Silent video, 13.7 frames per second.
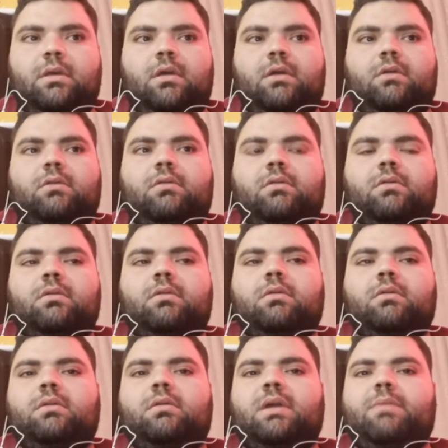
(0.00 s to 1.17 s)

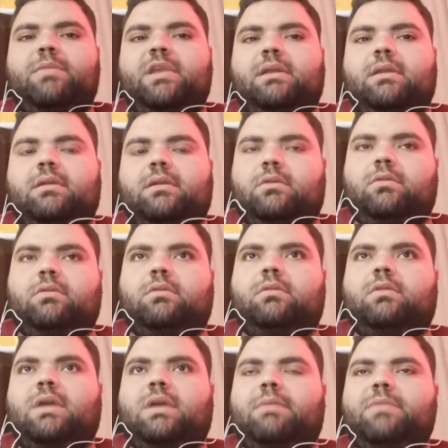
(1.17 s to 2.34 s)
وكميه
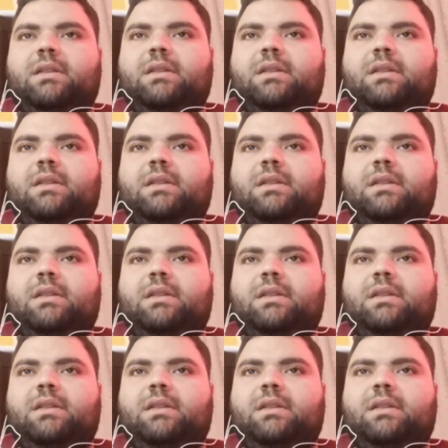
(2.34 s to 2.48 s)
وكميه